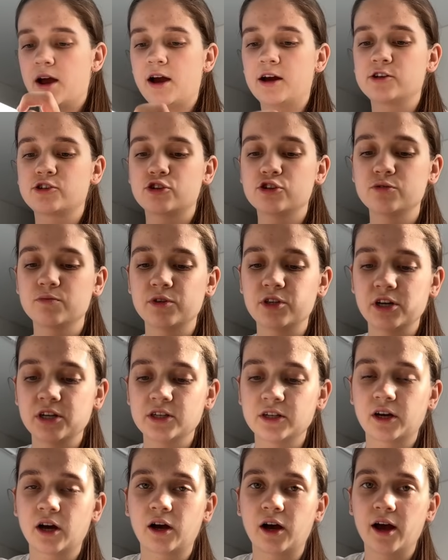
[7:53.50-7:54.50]
А еще смотрите,
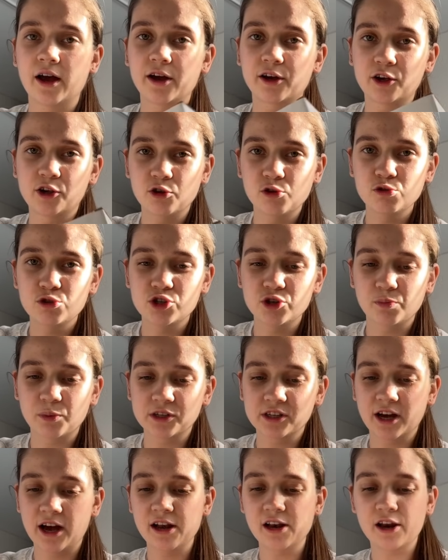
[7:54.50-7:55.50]
какая кьюти
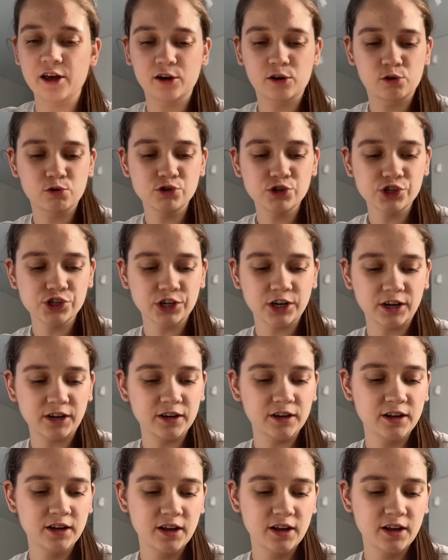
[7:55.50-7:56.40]
пасхальная кружечка.